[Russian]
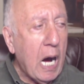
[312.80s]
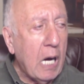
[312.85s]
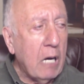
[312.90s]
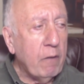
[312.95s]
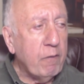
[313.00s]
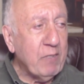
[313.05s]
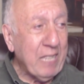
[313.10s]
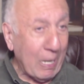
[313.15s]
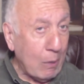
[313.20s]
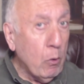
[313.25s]

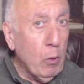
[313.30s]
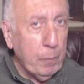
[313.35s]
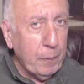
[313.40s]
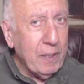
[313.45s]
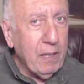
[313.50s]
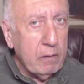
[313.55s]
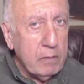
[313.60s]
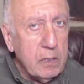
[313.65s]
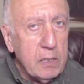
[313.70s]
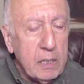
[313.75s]
второй
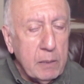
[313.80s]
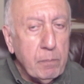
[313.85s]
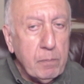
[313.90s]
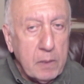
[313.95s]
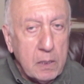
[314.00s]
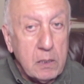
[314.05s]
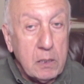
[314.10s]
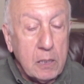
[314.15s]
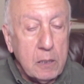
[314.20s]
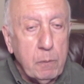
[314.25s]
половины,
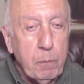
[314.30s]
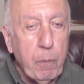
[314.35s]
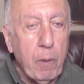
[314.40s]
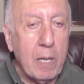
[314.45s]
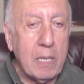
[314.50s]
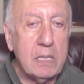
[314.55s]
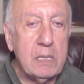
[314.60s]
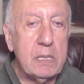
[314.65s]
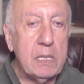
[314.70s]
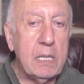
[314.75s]
так сказать,
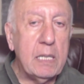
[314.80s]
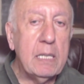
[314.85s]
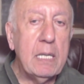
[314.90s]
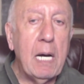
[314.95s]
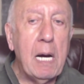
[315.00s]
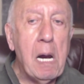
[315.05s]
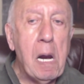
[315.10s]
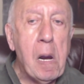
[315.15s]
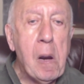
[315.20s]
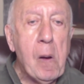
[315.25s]
партии,
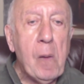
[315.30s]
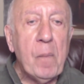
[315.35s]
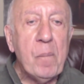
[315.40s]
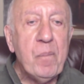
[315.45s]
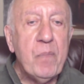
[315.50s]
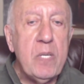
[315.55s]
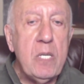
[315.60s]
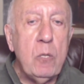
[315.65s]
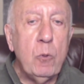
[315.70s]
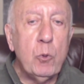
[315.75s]
да,
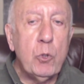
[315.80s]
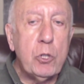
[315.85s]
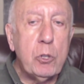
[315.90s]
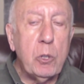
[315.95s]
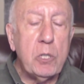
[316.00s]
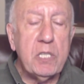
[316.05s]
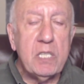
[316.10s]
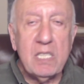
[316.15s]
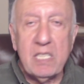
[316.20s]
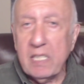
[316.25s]
и уж
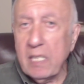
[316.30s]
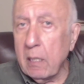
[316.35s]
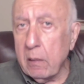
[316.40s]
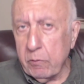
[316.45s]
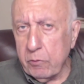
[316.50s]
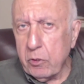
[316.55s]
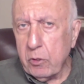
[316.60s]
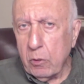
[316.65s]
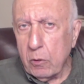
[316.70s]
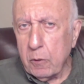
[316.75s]
точно с
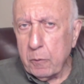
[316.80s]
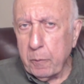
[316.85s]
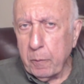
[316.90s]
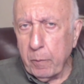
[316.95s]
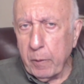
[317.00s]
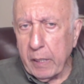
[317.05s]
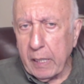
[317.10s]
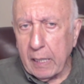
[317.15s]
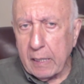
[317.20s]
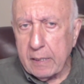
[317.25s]
ненавистью
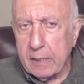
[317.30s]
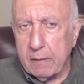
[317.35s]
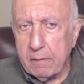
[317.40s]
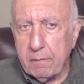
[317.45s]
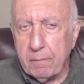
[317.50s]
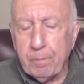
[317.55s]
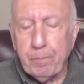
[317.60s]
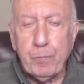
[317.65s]
республиканцев.